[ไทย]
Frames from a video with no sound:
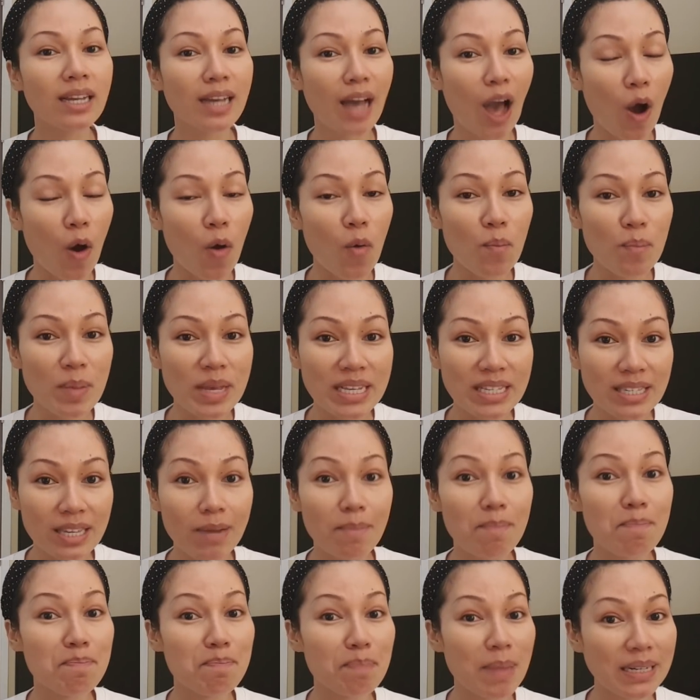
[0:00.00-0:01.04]
เขามีสิท
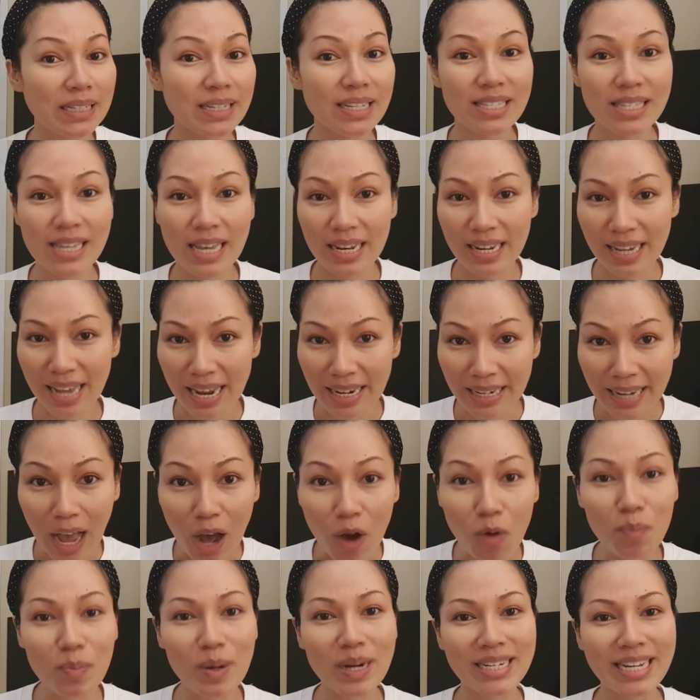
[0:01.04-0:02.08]
ธิ์ปฏิเสธการ
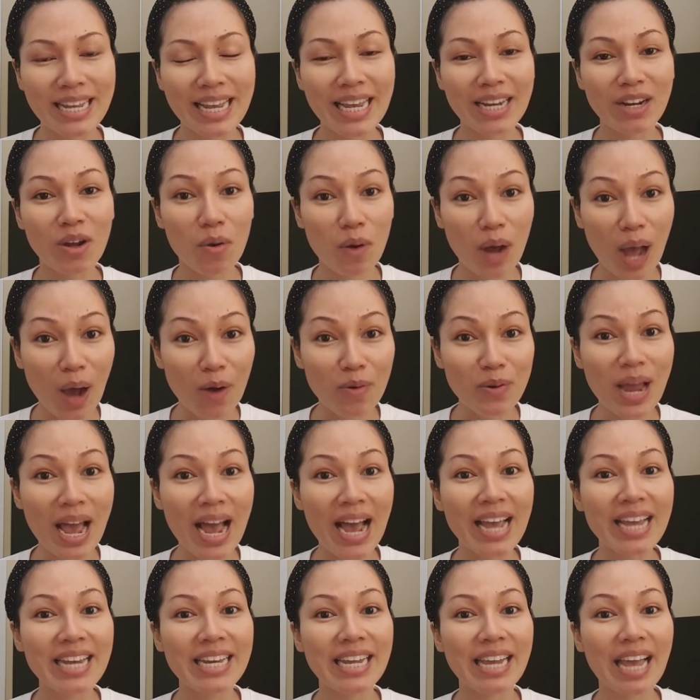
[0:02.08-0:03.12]
เข้าประเทศของเขา
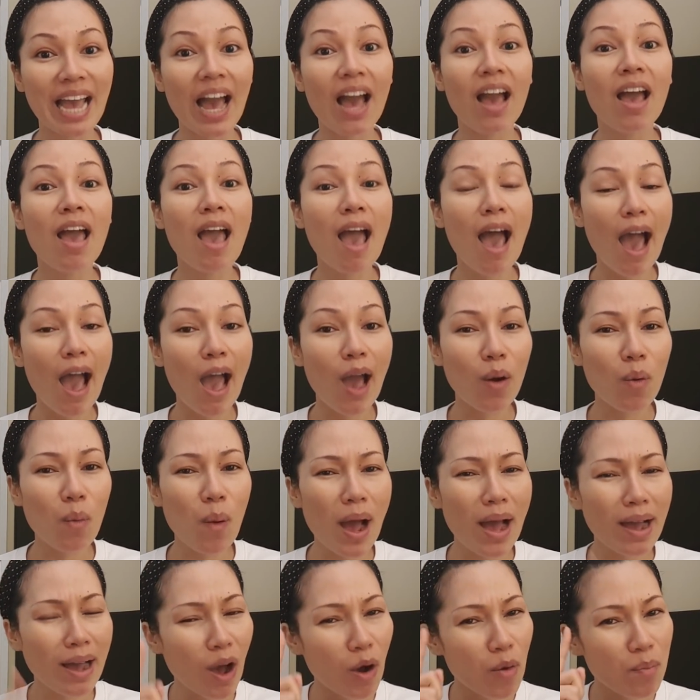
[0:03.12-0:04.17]
ได้นะคะ หาก
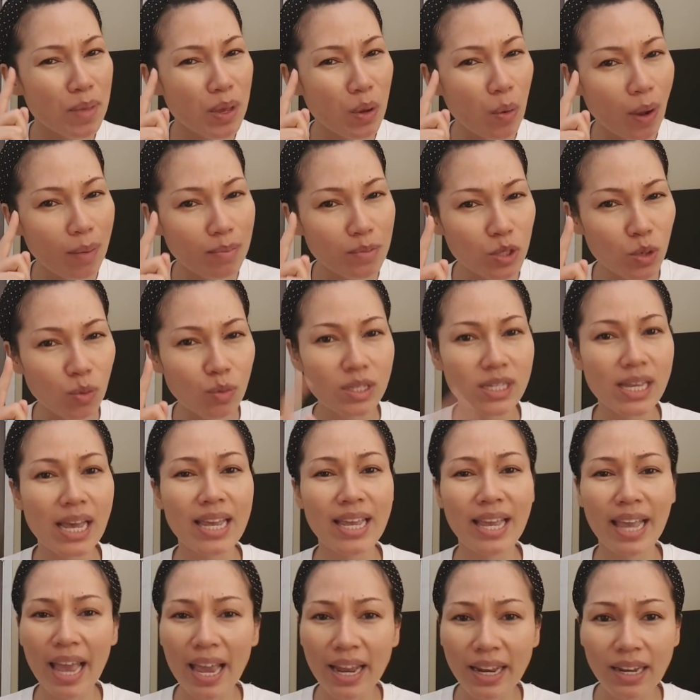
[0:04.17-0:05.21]
ว่าเขามีความสงสัย
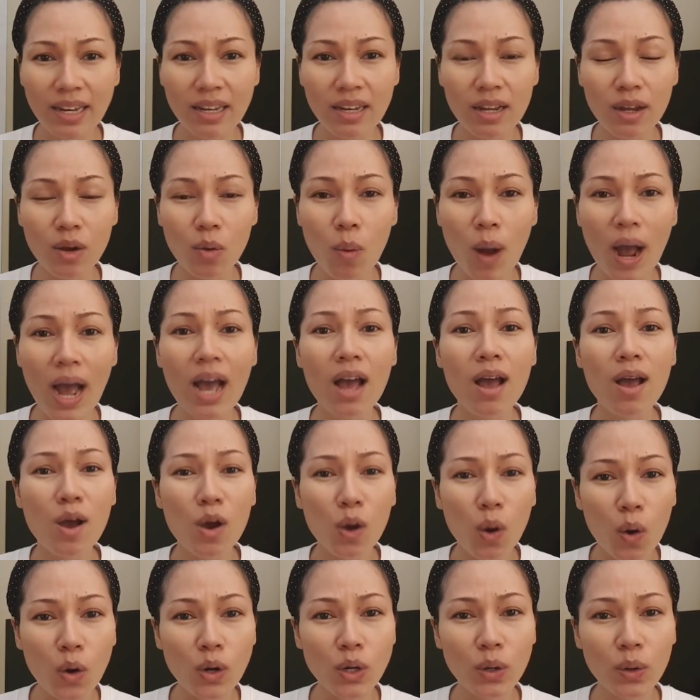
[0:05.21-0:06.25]
แค่นิดนึงว่า
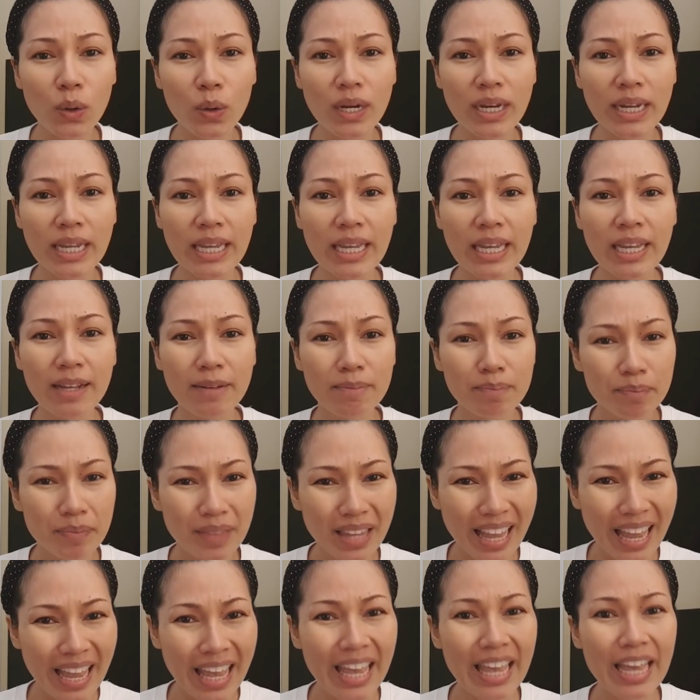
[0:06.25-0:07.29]
คนคนนี้
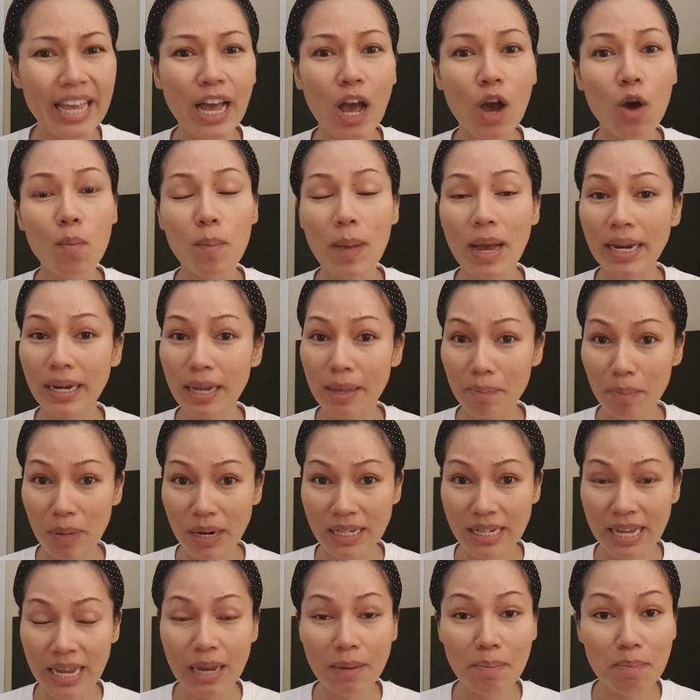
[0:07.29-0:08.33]
เอ๊เข้ามาในประ
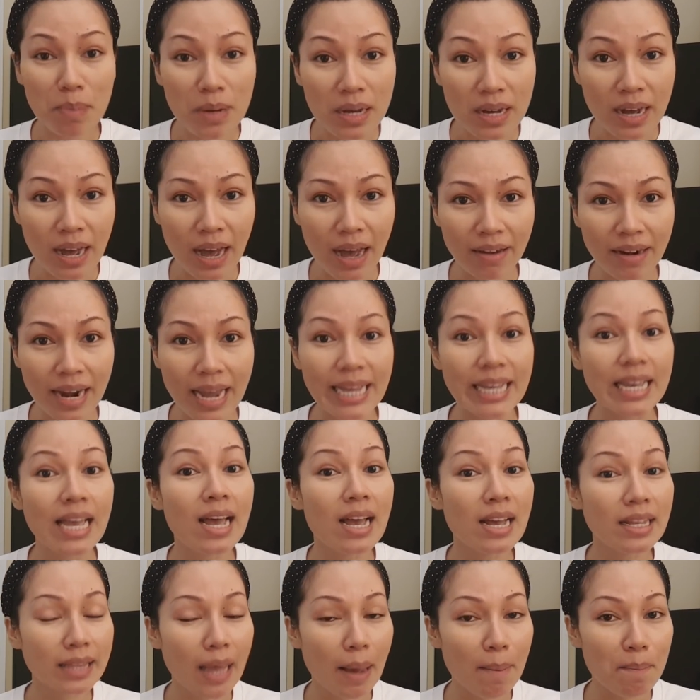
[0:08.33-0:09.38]
เทศเพื่ออะไร
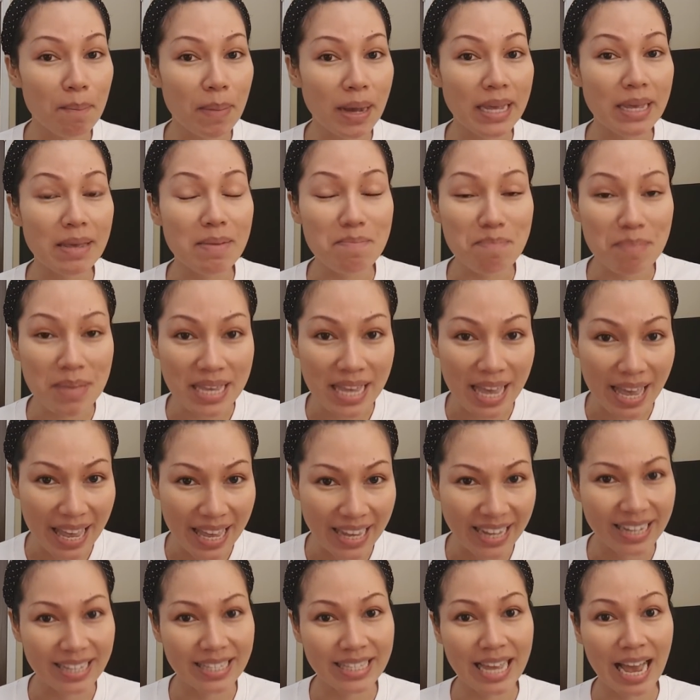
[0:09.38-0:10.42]
ทำไมมีเอ
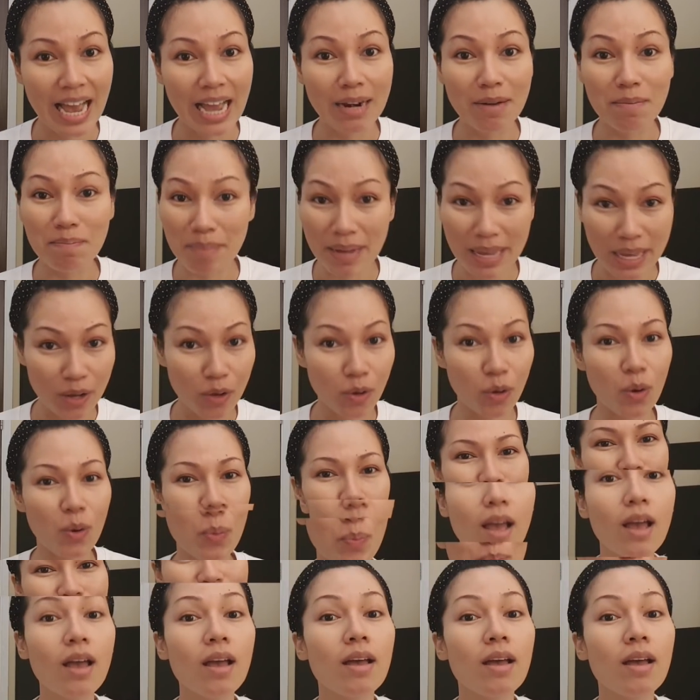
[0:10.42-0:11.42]
กสารไม่ครบ